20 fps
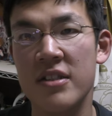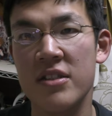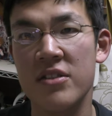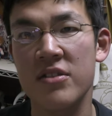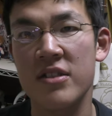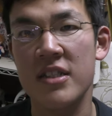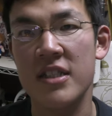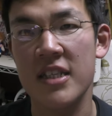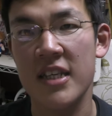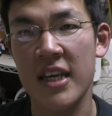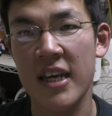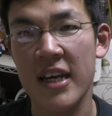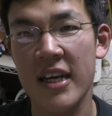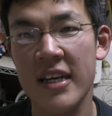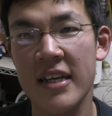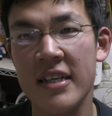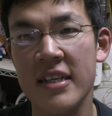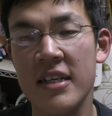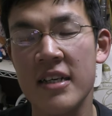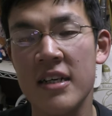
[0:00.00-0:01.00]
美しい
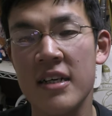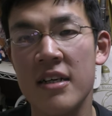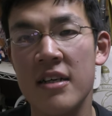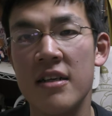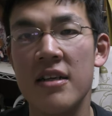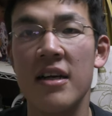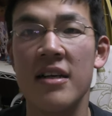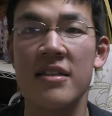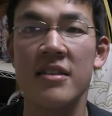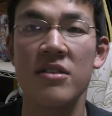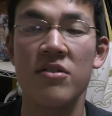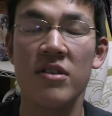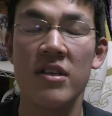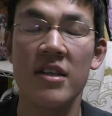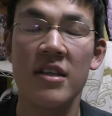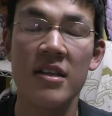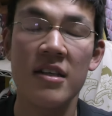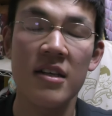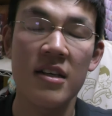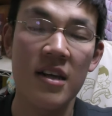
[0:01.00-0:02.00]
夏の
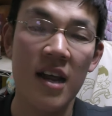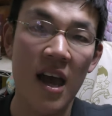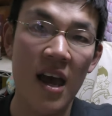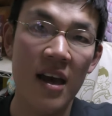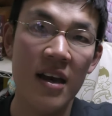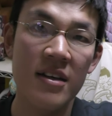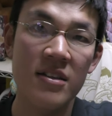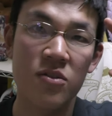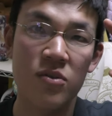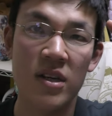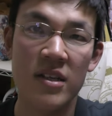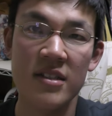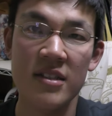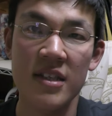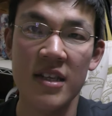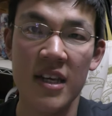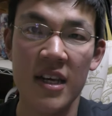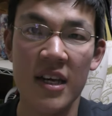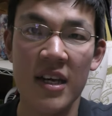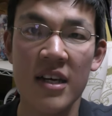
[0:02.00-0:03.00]
日でつ
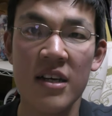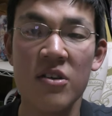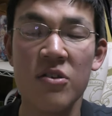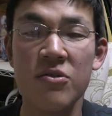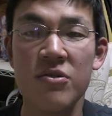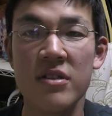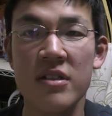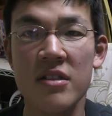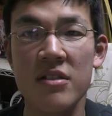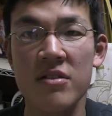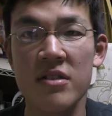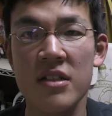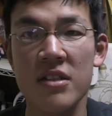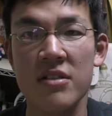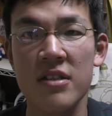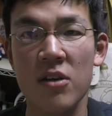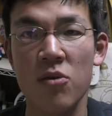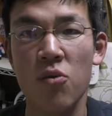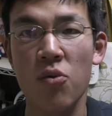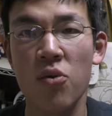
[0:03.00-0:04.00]
月美し
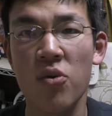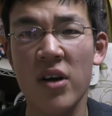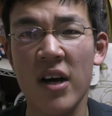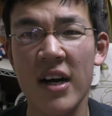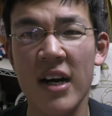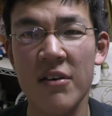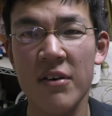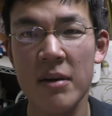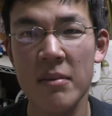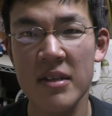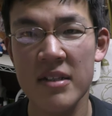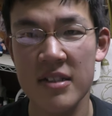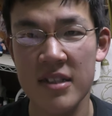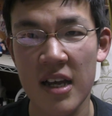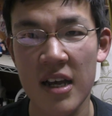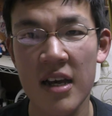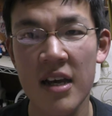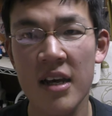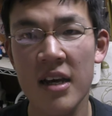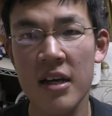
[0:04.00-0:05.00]
くて心が現れます
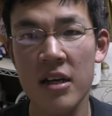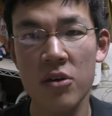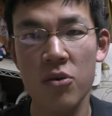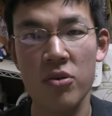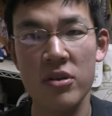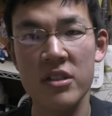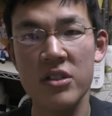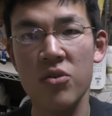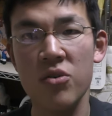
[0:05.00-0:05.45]
ねご視